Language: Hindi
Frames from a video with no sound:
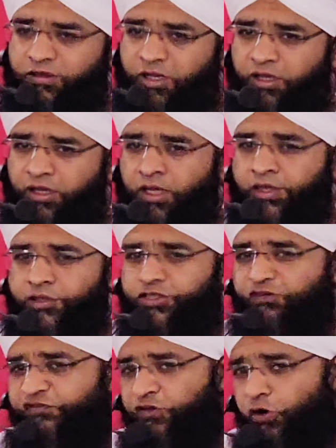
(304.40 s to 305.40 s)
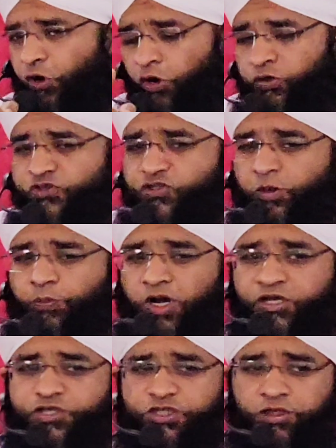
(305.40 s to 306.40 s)
हैं जब फिर से
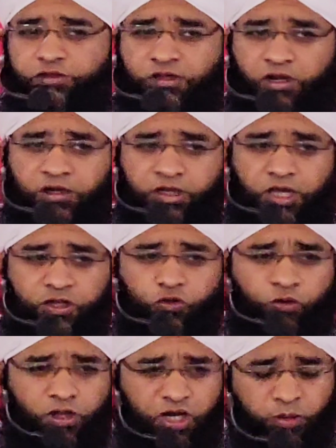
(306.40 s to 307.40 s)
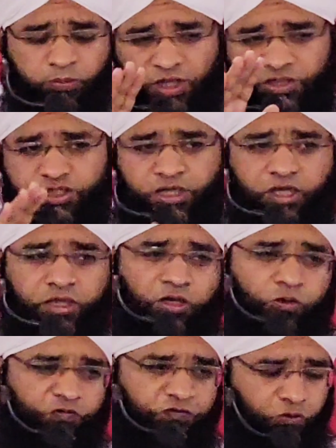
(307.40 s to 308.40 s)
बातचीत करनी है तो नरम लहजे के अंदर
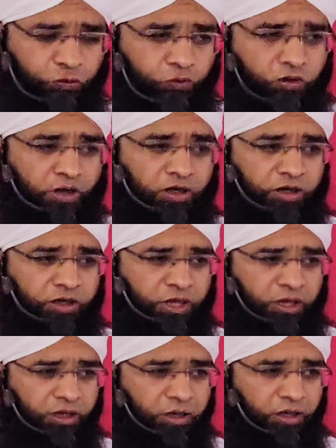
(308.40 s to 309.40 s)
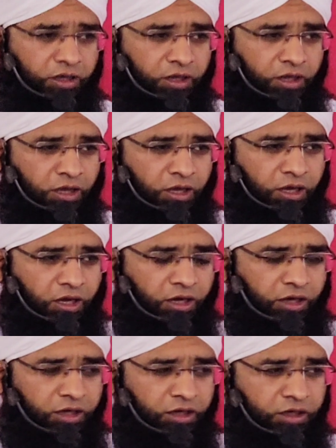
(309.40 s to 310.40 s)
गुफ्तगु करनी है
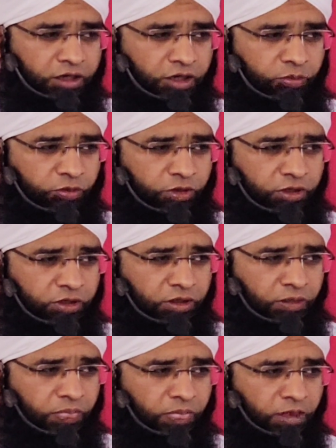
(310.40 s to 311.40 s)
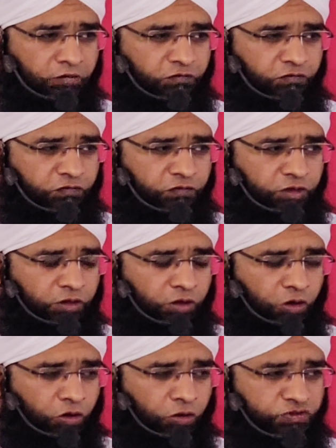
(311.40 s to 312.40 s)
अल्लाह का नबी
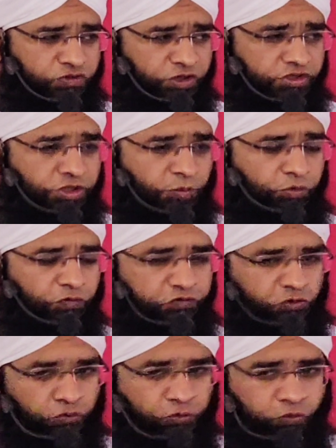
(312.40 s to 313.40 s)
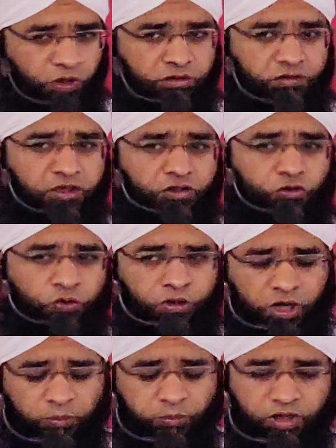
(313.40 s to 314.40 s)
ओन से जब गुफ्तगु करते हैं तो
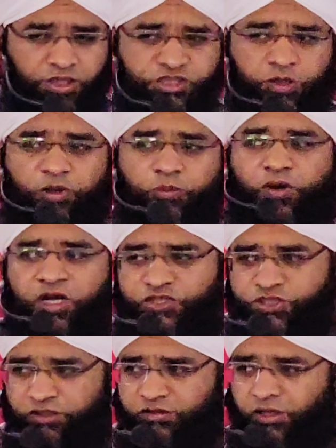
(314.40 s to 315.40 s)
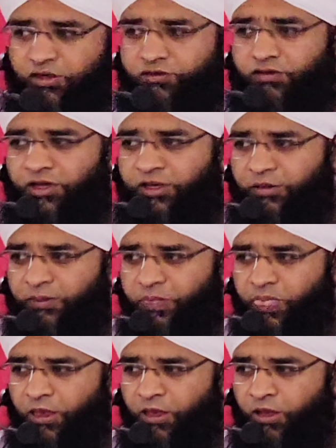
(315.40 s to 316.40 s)
नरम लहजे में बातचीत करते हैं
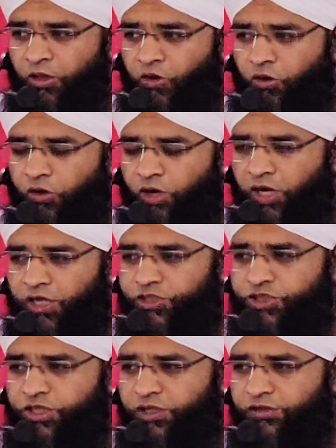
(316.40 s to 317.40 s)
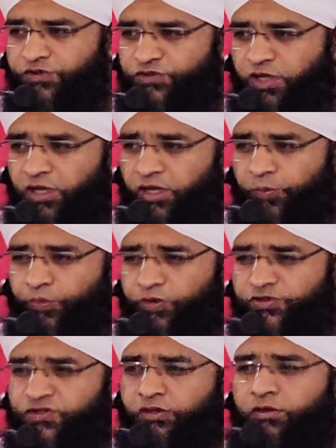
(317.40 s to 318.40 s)
और आज का इंसान अपनी
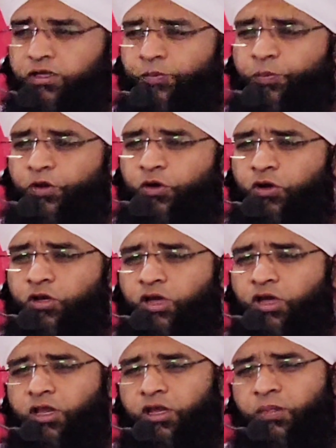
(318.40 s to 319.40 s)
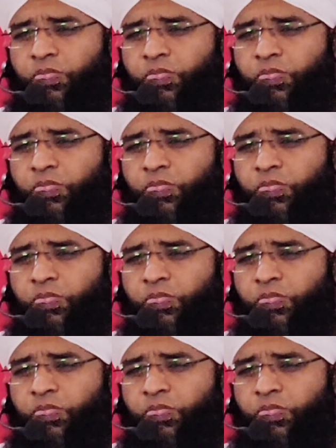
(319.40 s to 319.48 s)
ज़िंदगी पे गौर करे